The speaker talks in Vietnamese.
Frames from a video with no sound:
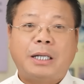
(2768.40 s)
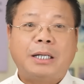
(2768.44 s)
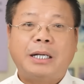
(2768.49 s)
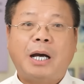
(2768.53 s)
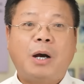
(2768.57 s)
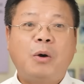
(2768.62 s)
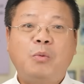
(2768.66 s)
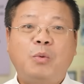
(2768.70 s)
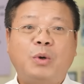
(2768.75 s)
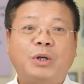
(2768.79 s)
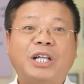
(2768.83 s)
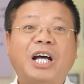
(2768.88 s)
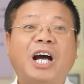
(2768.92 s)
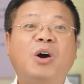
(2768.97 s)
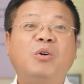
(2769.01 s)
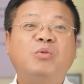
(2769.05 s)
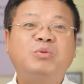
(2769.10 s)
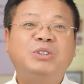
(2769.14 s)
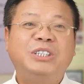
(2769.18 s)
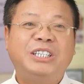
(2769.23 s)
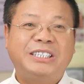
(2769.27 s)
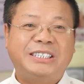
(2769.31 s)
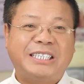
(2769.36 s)
Đàn ông người ta
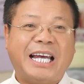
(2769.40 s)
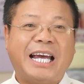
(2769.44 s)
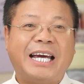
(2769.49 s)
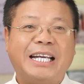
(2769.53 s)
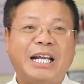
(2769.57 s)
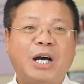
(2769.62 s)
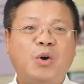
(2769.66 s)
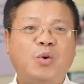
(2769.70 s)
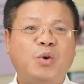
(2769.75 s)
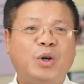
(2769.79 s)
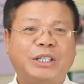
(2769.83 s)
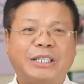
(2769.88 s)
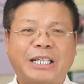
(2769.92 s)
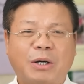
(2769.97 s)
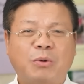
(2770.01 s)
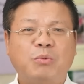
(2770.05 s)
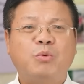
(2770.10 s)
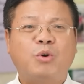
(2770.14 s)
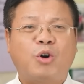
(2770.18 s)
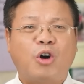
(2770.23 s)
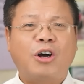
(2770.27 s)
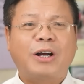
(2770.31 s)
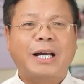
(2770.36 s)
không chia sẻ đâu, người ta
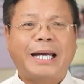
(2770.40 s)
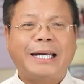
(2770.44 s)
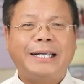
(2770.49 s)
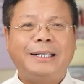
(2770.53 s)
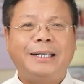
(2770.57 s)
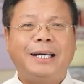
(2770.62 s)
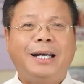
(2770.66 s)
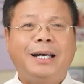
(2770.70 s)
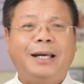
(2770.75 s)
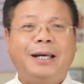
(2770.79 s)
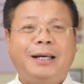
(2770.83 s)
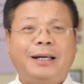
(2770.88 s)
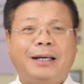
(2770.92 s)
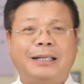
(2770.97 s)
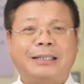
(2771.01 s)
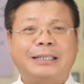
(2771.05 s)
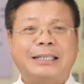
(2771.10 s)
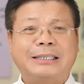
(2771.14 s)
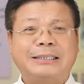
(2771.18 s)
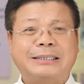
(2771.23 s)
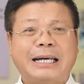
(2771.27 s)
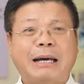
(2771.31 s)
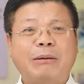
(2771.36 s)
cũng có cách, người
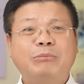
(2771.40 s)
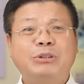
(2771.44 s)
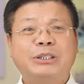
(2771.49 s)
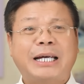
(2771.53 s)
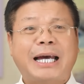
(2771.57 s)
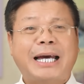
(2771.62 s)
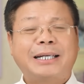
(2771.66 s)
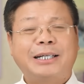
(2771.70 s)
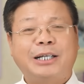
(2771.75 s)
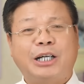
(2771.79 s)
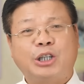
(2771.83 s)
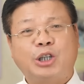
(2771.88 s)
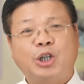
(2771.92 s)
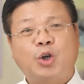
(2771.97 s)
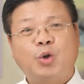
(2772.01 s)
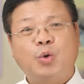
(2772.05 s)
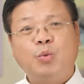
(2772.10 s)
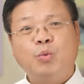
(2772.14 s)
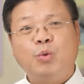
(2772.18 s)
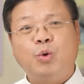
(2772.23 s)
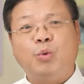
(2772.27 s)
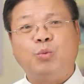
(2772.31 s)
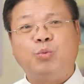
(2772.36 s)
ta giám sát, người ta
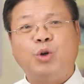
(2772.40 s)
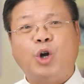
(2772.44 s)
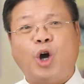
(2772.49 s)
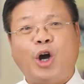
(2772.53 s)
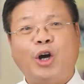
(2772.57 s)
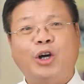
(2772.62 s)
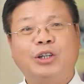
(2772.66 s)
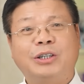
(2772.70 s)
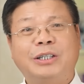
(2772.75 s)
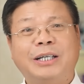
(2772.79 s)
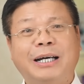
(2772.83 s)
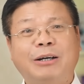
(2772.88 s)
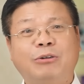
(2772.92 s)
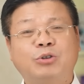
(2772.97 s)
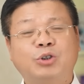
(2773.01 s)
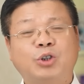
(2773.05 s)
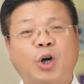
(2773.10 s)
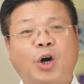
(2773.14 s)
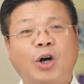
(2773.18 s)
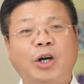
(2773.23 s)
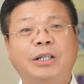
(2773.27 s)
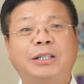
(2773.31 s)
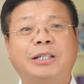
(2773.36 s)
cũng lục lọi, người ta theo
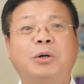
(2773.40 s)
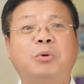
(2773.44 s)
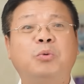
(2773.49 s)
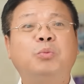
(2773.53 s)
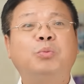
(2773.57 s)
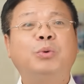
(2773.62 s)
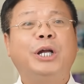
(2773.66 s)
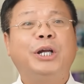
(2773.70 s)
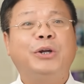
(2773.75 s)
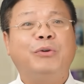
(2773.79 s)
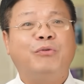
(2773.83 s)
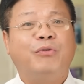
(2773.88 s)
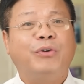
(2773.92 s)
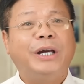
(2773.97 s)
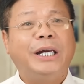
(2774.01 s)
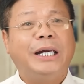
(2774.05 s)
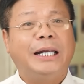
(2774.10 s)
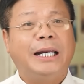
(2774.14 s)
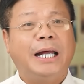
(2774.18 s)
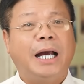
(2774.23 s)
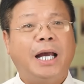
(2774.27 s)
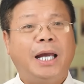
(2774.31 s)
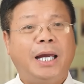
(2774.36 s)
dõi, người ta cũng định
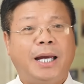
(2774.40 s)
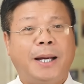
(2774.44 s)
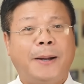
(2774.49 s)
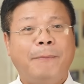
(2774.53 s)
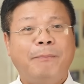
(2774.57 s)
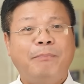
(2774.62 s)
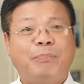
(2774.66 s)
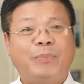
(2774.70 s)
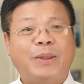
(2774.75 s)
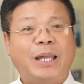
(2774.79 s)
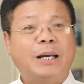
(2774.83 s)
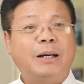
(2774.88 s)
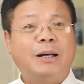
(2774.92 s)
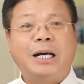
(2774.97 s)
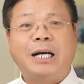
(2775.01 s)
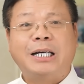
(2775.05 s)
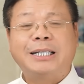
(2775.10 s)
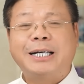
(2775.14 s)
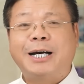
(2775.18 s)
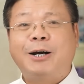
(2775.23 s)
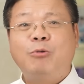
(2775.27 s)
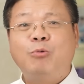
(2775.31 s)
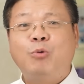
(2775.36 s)
vị đấy. Nhưng mà
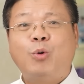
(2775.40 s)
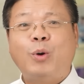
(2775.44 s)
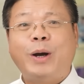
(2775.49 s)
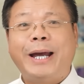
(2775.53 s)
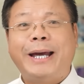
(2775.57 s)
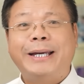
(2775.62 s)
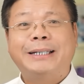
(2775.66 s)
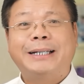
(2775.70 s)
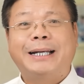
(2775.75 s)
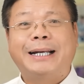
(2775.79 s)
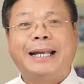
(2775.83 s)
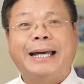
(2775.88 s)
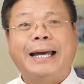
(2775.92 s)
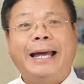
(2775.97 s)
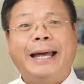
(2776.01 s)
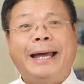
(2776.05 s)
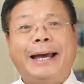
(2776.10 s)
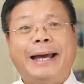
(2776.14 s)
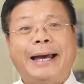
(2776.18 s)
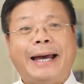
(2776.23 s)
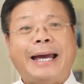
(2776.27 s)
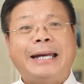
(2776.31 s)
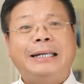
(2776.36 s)
người ta không khoe rằng là
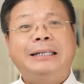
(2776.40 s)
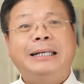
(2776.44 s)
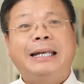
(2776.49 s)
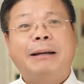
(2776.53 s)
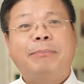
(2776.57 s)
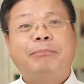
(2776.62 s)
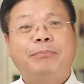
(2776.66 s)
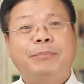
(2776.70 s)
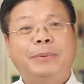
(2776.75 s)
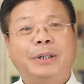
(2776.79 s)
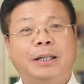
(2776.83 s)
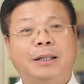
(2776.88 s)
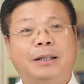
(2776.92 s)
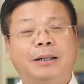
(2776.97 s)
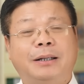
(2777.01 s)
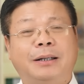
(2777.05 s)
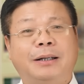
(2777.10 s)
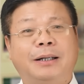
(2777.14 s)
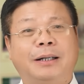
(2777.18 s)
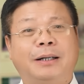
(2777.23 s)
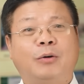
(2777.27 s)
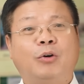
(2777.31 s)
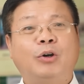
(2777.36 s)
anh lắp
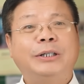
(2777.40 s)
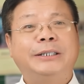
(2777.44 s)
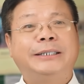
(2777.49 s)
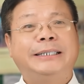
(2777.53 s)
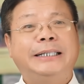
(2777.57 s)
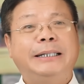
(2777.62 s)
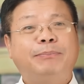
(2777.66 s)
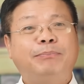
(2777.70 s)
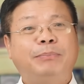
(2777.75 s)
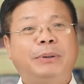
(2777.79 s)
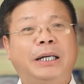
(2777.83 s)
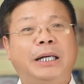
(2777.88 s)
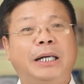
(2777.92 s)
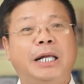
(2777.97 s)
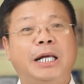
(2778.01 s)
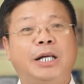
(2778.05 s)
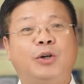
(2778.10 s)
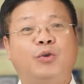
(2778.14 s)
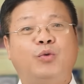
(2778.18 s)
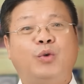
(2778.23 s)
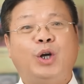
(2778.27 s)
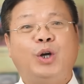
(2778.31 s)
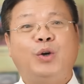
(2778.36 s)
con chip hay
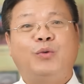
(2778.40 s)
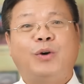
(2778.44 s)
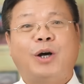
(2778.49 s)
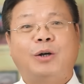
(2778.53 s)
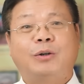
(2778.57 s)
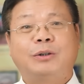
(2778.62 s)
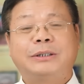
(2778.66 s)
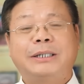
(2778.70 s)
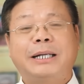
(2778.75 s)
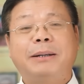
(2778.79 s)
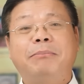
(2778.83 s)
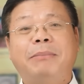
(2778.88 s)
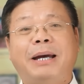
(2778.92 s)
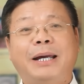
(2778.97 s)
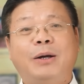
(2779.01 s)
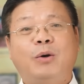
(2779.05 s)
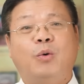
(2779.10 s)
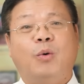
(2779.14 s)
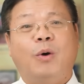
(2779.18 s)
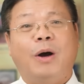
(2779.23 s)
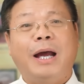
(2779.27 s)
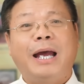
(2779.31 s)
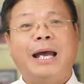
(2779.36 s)
định vị vào xe máy
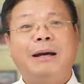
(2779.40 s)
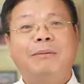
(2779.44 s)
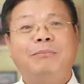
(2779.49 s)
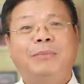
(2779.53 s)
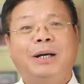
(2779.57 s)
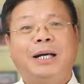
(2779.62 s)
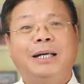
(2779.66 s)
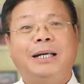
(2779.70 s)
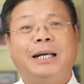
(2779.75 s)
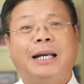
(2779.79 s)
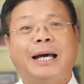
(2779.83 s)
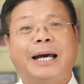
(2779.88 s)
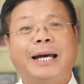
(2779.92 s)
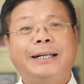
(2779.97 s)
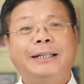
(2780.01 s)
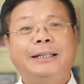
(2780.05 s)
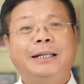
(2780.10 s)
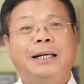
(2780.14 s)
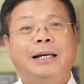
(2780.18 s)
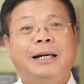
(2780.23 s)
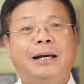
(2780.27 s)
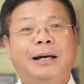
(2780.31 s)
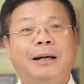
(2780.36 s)
của em, hay là
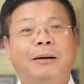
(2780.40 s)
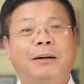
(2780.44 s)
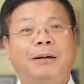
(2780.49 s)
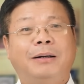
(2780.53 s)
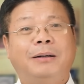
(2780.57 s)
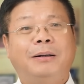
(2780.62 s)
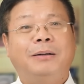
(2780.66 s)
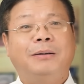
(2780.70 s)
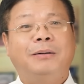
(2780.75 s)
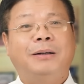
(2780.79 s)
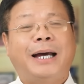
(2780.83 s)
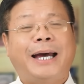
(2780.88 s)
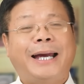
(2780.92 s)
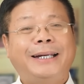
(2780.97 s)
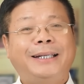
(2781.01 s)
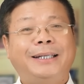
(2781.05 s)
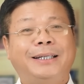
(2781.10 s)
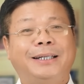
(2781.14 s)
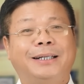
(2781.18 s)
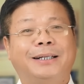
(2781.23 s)
anh hack